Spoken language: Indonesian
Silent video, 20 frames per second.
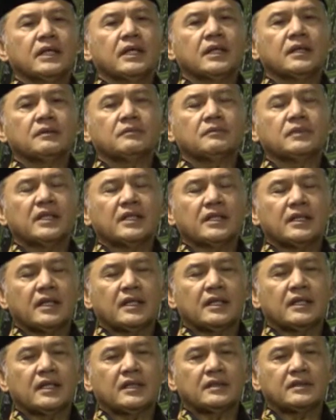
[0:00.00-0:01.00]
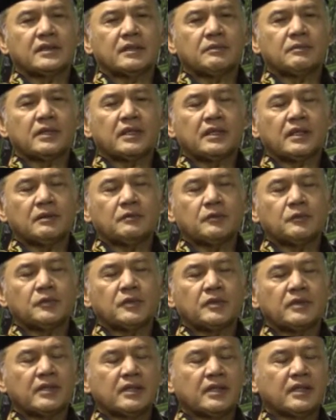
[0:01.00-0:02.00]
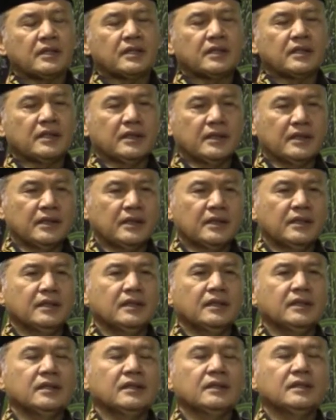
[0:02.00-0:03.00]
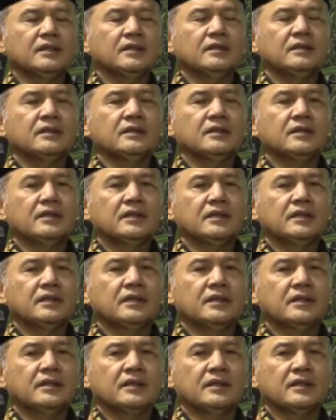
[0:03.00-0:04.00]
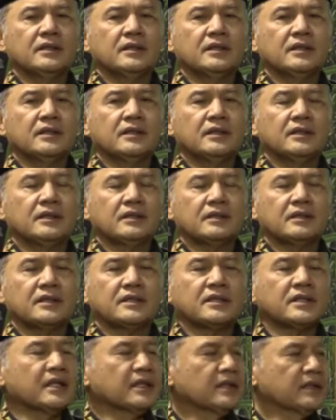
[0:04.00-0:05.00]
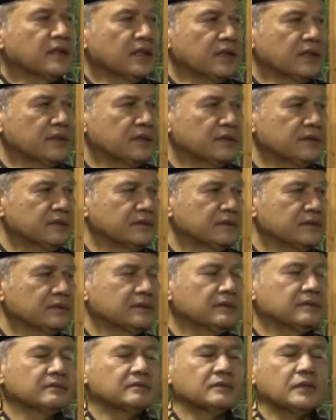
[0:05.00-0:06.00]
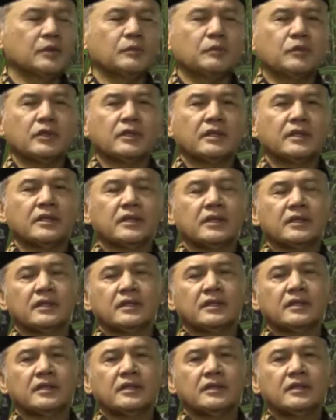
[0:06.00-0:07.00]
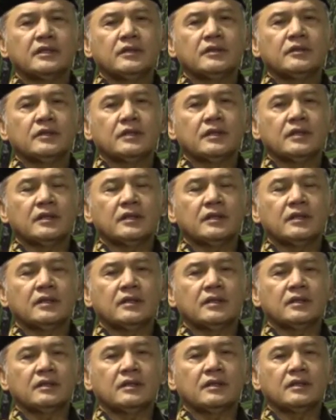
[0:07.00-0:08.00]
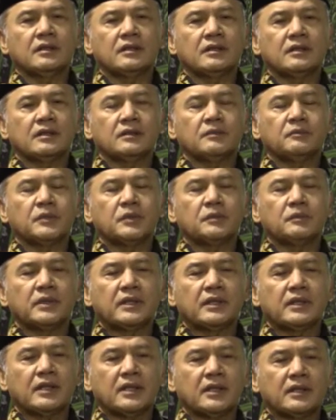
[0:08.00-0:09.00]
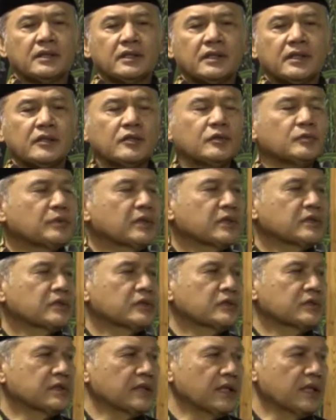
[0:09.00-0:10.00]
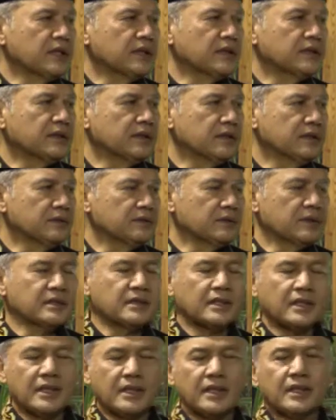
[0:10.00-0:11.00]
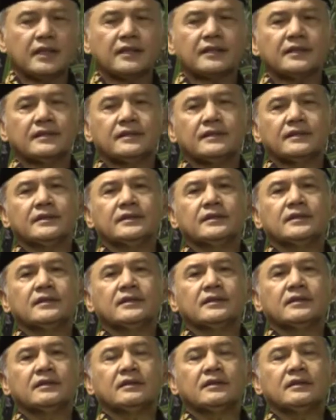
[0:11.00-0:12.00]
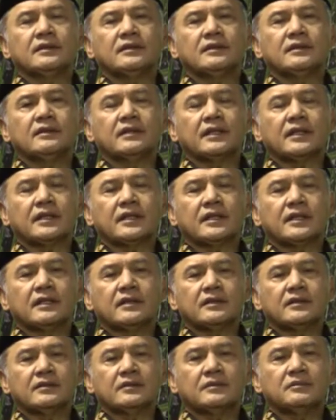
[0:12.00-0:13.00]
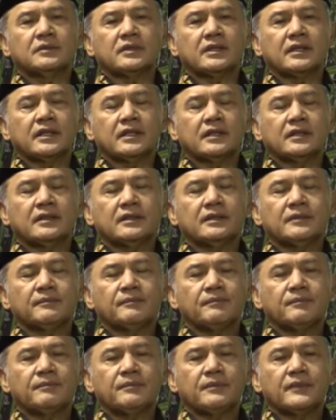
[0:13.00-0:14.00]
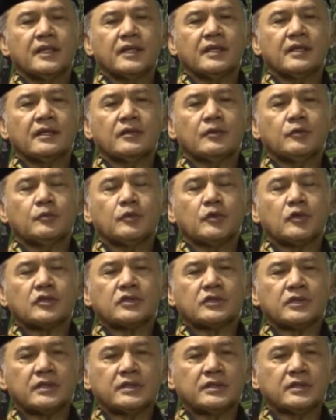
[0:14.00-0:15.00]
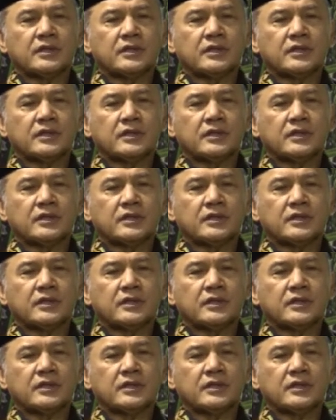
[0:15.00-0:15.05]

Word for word: baik pendidikan dasar menengah maupun pendidikan tinggi, di kesehatan maupun di eh, kepembinaan kehidupan sosial di masyarakat. Eh, oleh karena itu mungkin itu proses